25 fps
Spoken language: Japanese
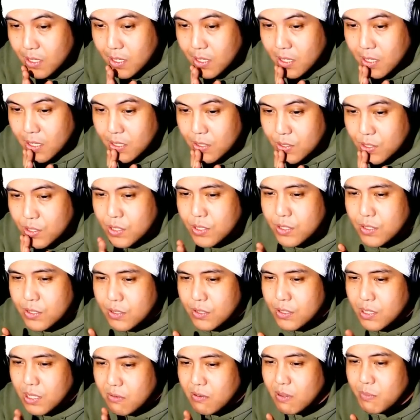すぐ
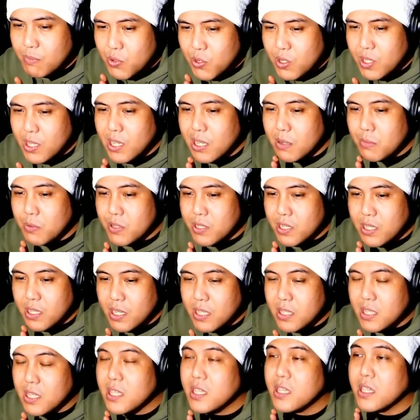には無理かもしれ
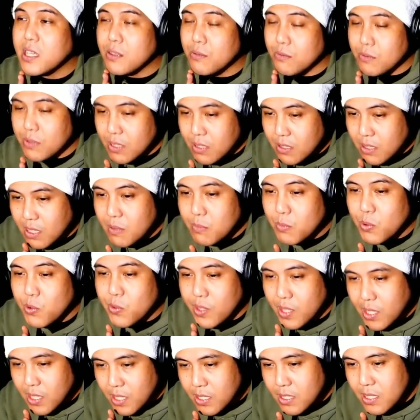ないけどね、でも
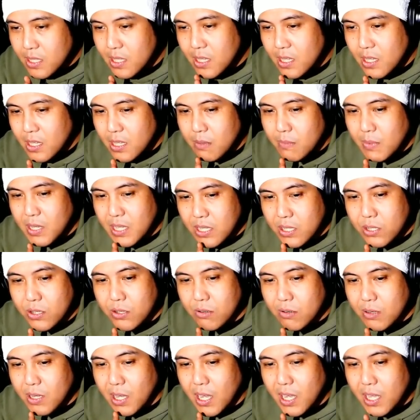ね1
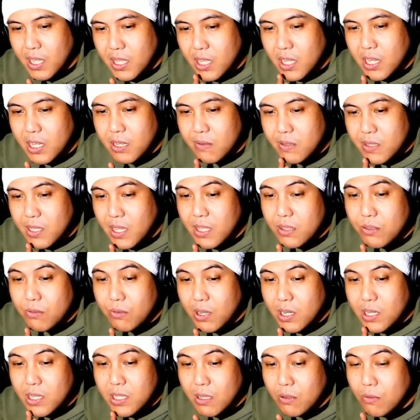週間以内には何とか
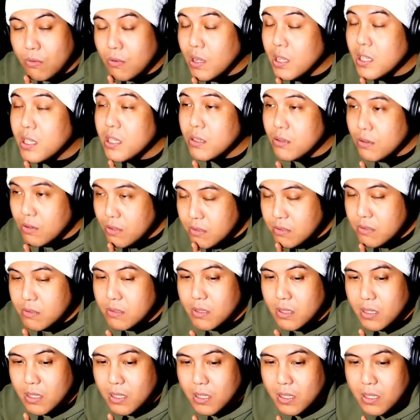した方がいいよ、
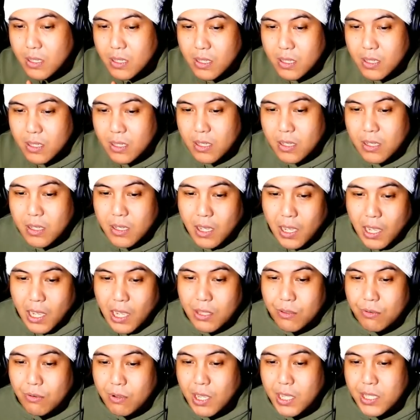あ
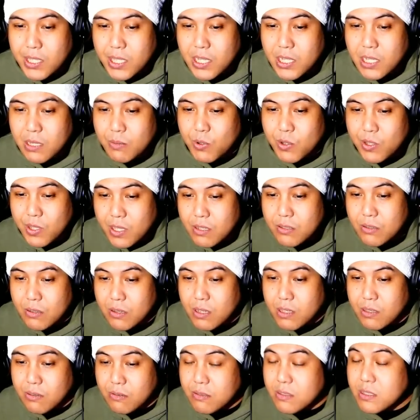の方にもねそれは
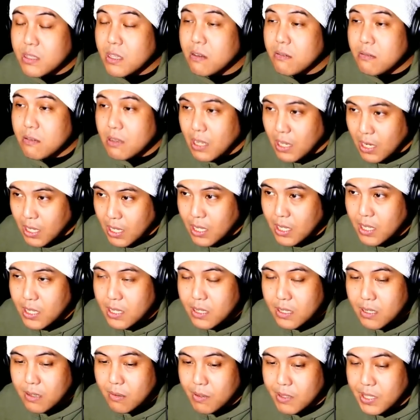言ってるから
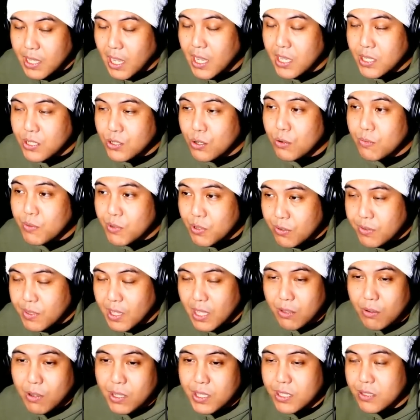大丈夫よ」って、あ
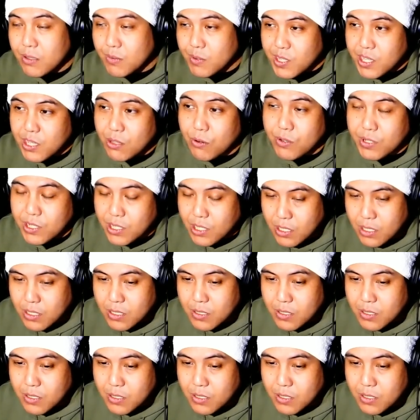の方だったのヒロシね。